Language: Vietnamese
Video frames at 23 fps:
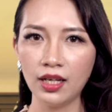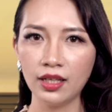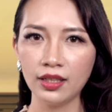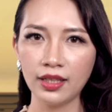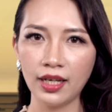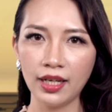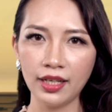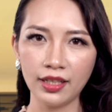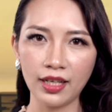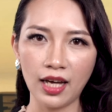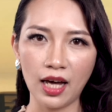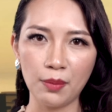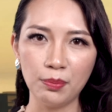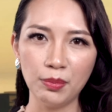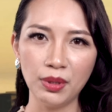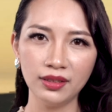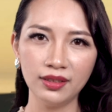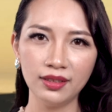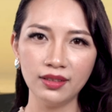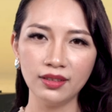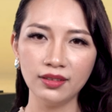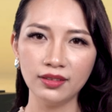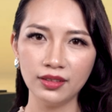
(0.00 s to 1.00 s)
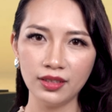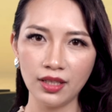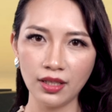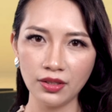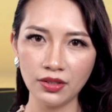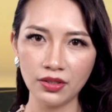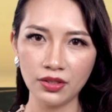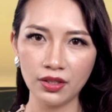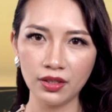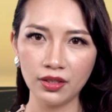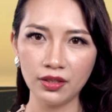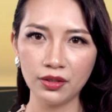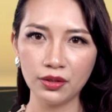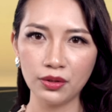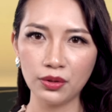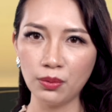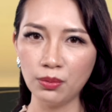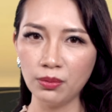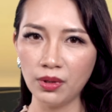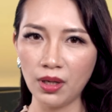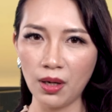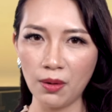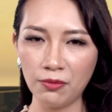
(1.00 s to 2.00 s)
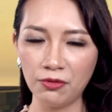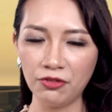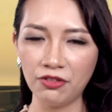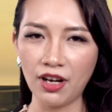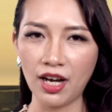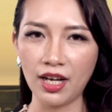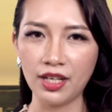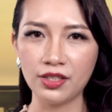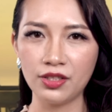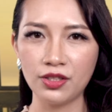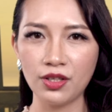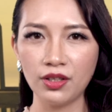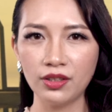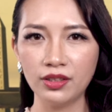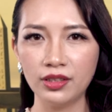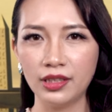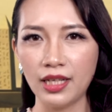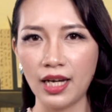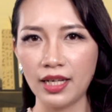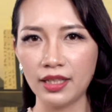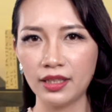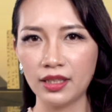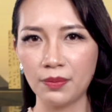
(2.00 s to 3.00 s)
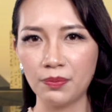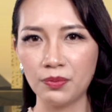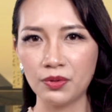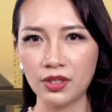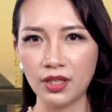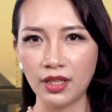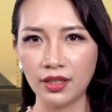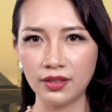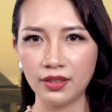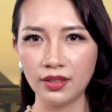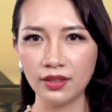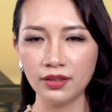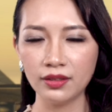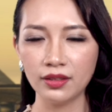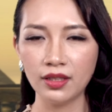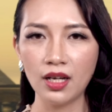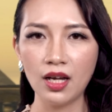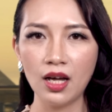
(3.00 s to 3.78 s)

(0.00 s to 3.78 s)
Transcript: ngay cả bức tượng nhân sư cũng không phải do người Ai Cập xây dựng